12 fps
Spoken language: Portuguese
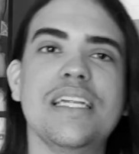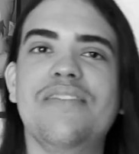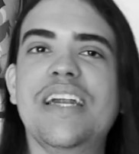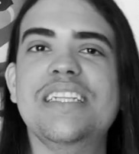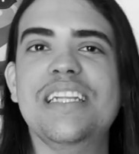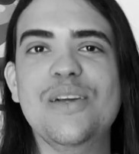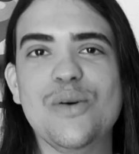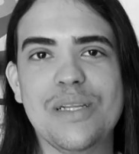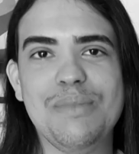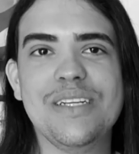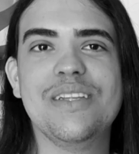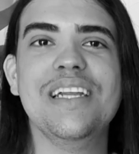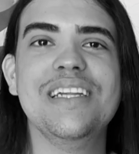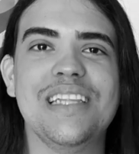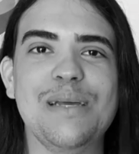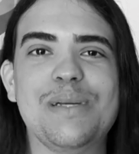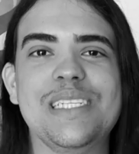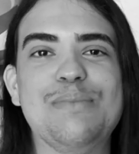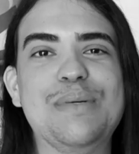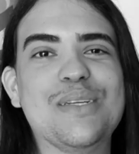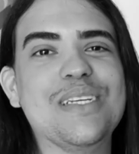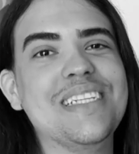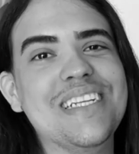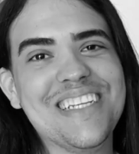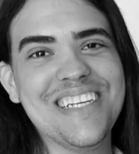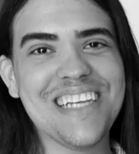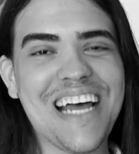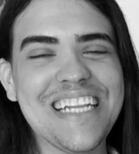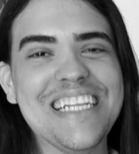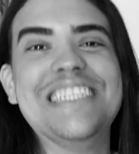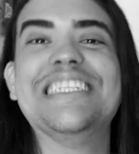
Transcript: Na verdade tem outra, mas eu deletei porque tinha pessoas indesejadas.